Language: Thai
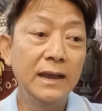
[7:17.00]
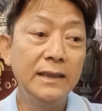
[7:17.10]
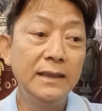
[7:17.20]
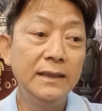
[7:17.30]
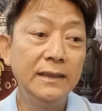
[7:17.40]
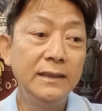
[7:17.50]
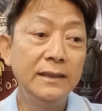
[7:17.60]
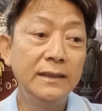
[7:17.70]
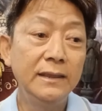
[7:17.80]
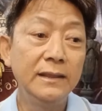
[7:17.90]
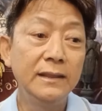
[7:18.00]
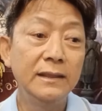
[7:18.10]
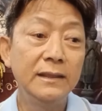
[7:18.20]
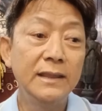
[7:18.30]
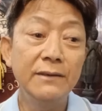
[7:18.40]
ไอ้
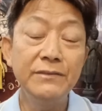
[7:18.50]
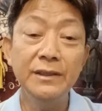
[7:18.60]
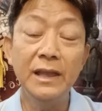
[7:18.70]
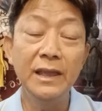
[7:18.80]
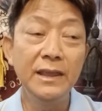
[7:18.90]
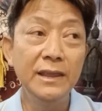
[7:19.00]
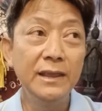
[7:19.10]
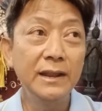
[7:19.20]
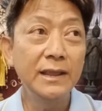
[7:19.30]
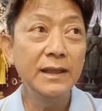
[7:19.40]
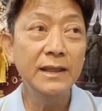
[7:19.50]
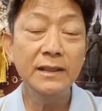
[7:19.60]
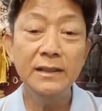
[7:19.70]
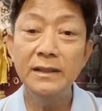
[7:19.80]
นักวิไอ้อะไรนะ